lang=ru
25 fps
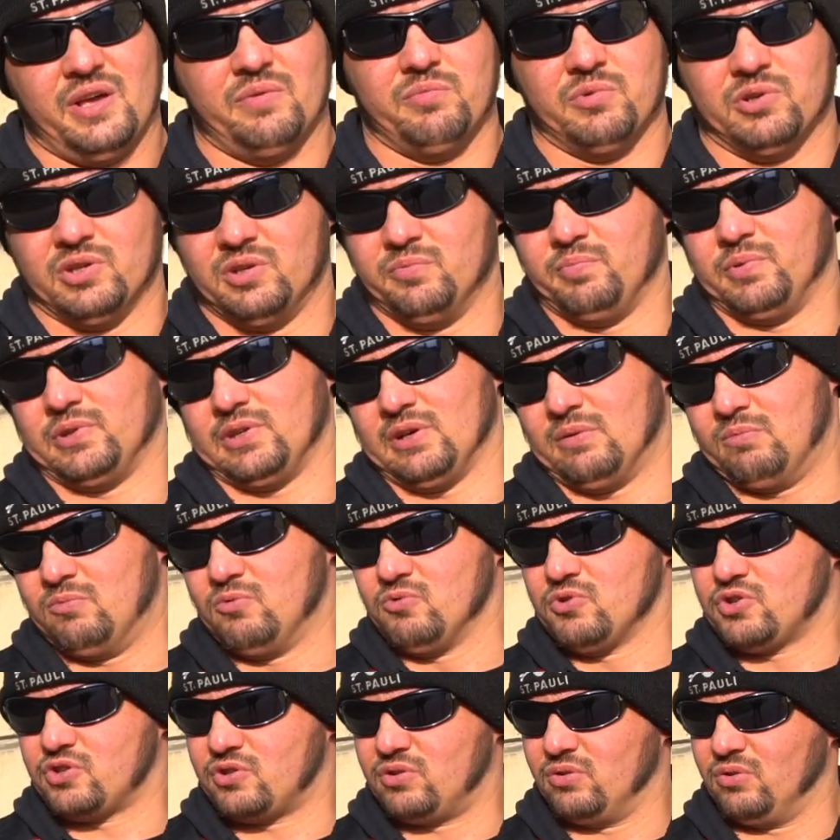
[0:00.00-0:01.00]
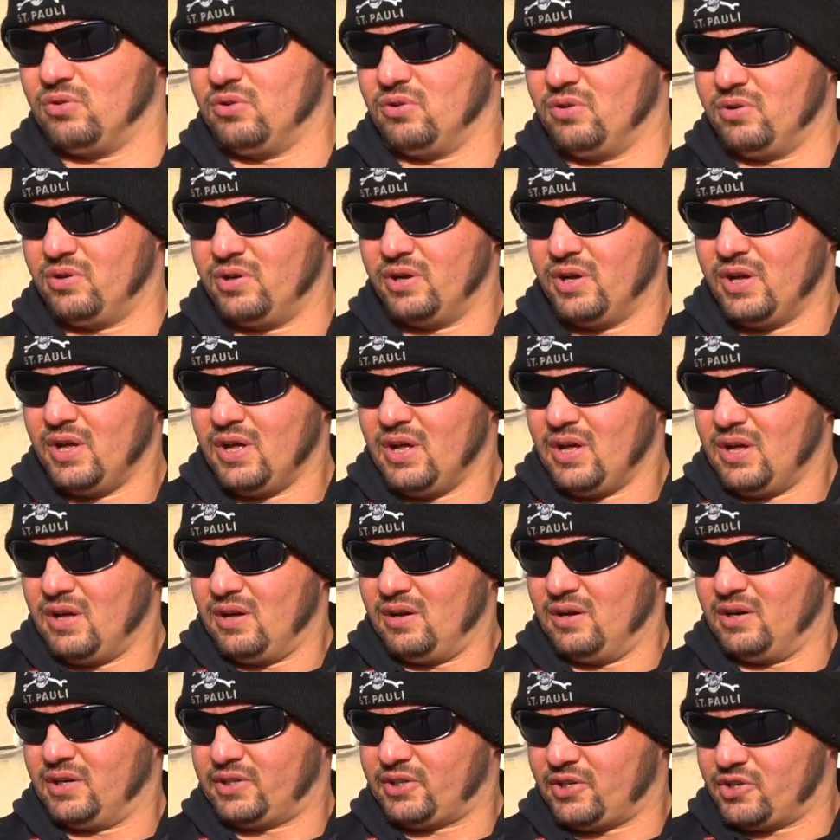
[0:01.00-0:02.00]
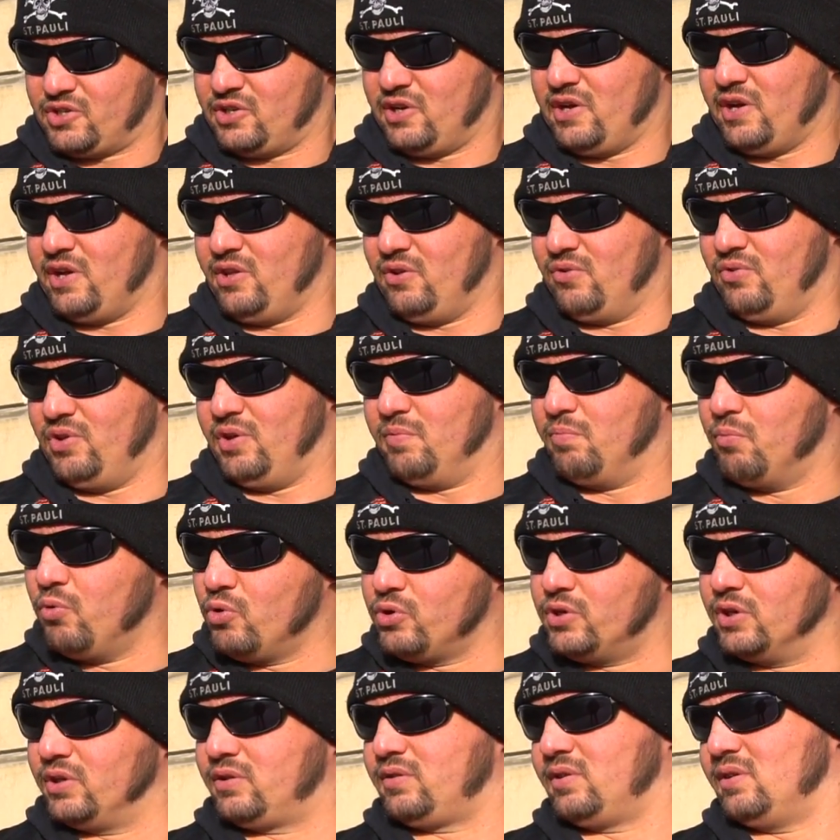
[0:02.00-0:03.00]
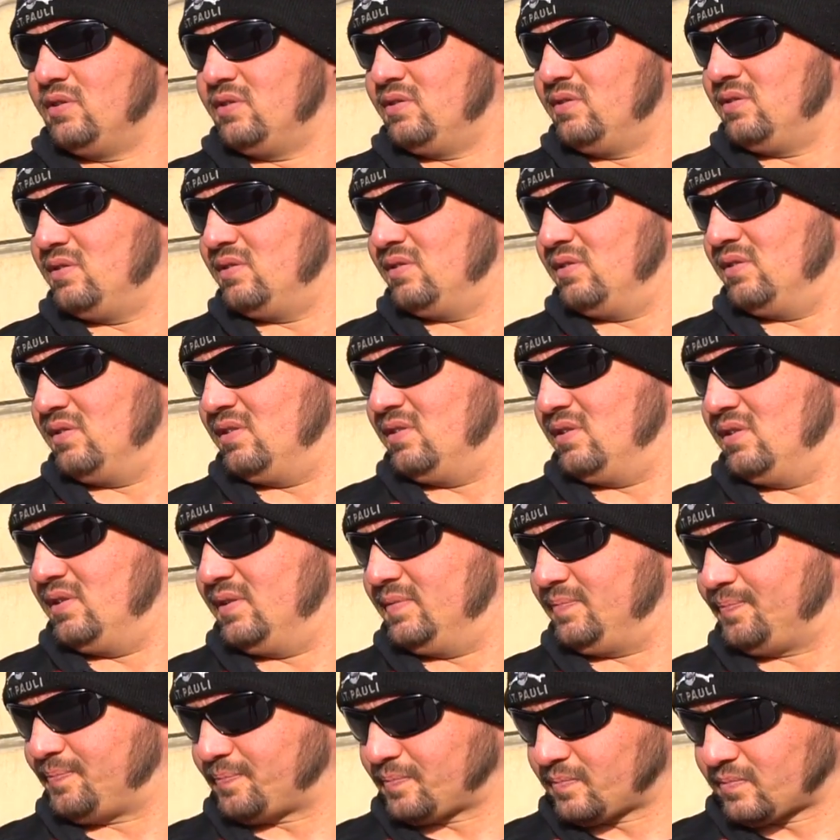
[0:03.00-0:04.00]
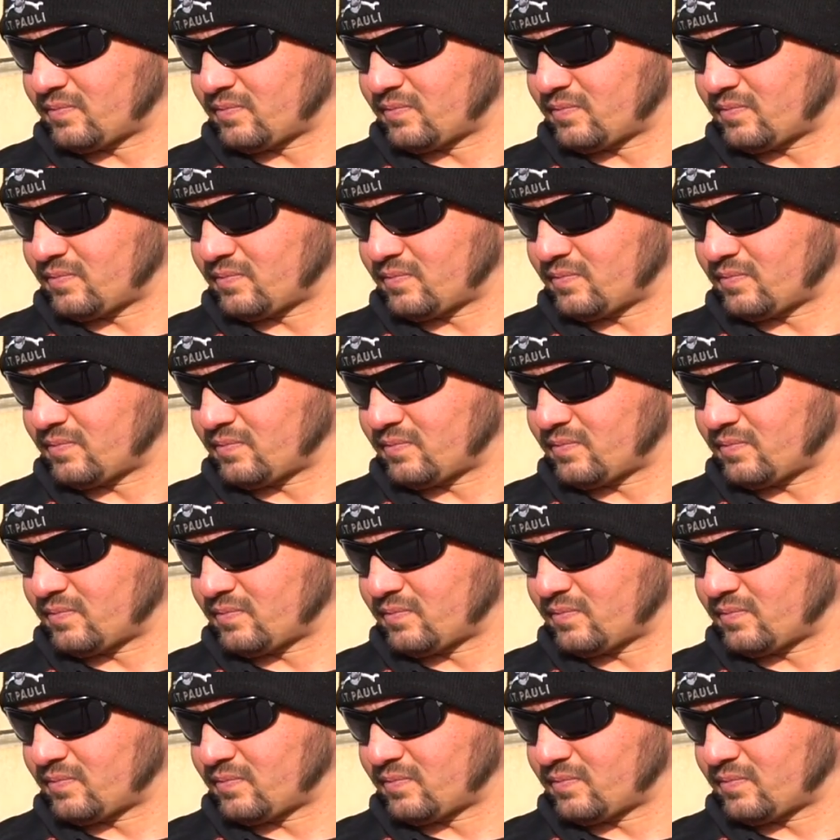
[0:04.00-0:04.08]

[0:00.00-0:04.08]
именно потому что, а, к сожалению, не будет а,